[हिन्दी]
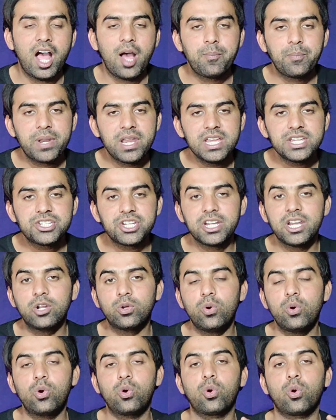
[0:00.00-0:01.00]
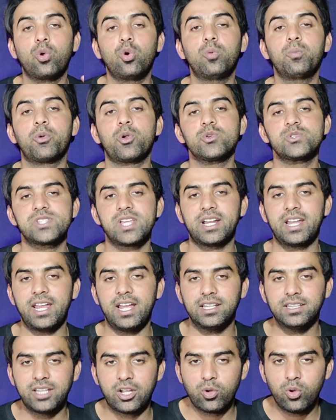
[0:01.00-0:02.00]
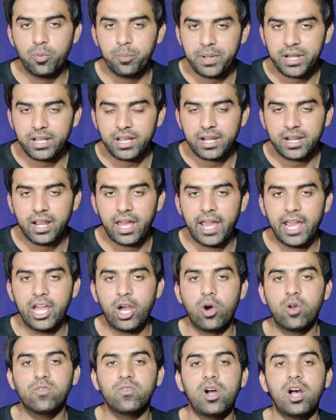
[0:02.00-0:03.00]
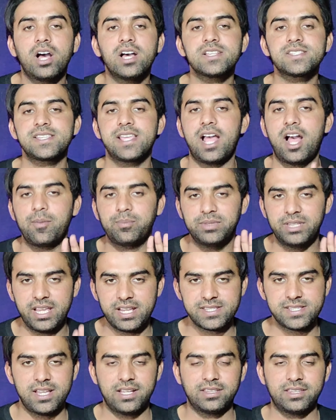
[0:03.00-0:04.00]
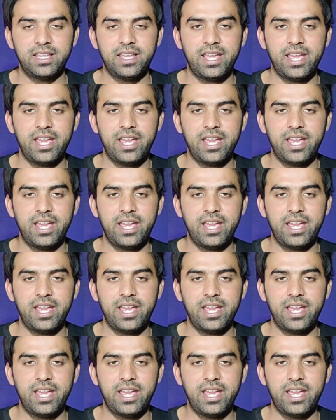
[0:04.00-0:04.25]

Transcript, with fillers: अपने चैनल को क्रोम ब्राउज़र के अंदर ओपन करना है और वहाँ से आप देख सकते